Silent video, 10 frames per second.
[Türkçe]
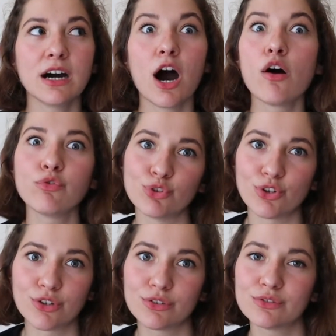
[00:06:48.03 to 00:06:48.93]

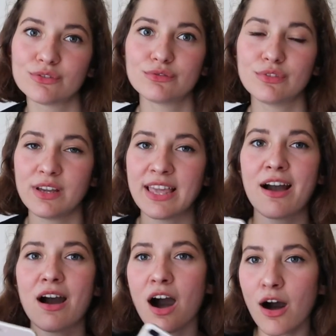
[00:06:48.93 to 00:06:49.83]
Avlu.
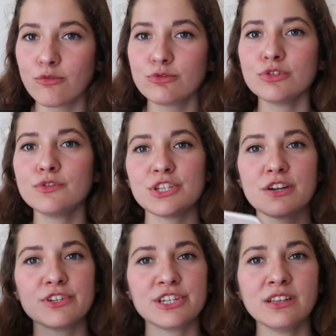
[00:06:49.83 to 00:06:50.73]
Yani Avlu
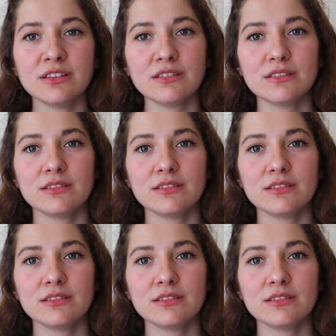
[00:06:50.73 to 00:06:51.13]
Vishavish'in